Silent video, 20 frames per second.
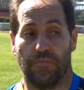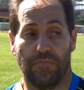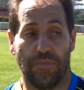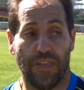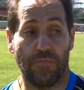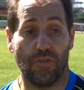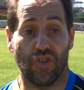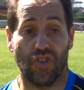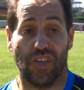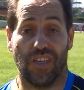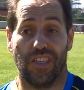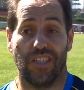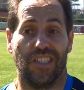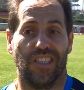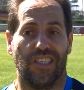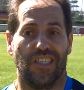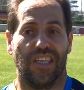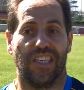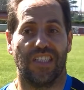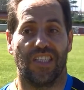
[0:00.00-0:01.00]
vimos que
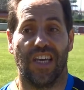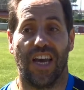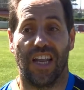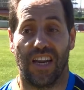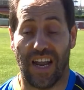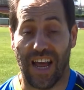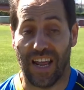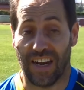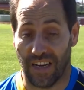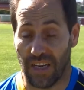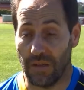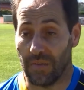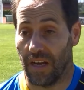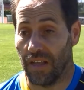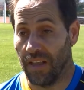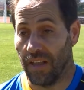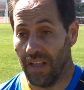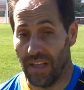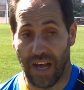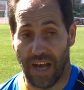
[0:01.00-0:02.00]
de estar arriba
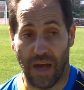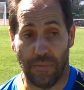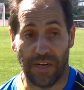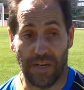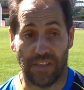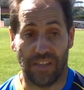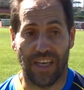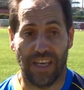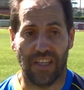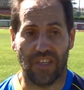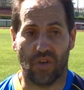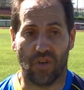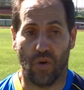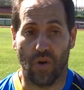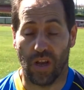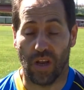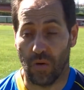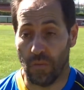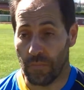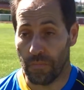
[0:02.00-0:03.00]
a verte ya
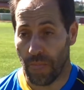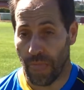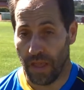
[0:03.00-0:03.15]
descolgado,